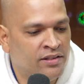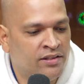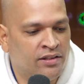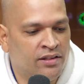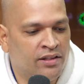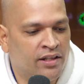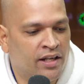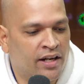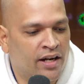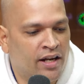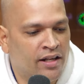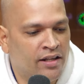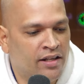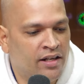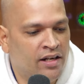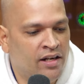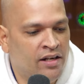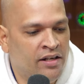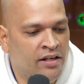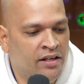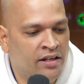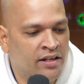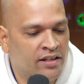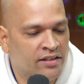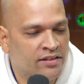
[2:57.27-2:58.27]
Sí, de grandes
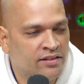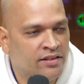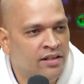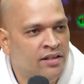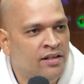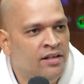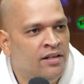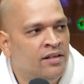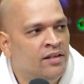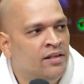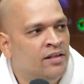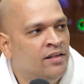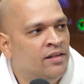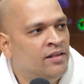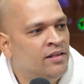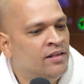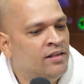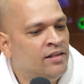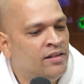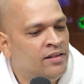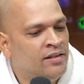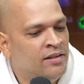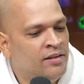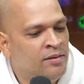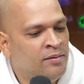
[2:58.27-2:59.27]
ligas. Hay que hacer uno de
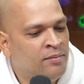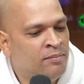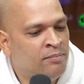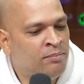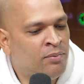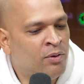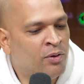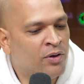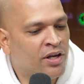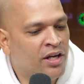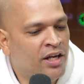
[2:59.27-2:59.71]
Lidón después. Por